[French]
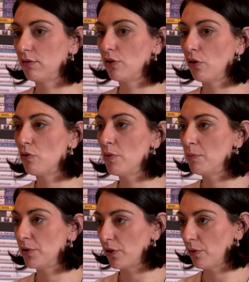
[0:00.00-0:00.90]
dans le
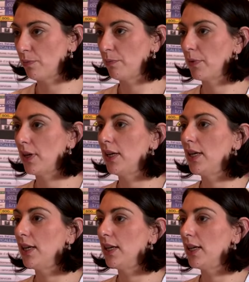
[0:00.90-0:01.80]
même temps
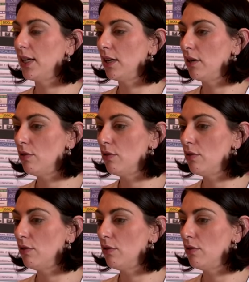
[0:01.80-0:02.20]
et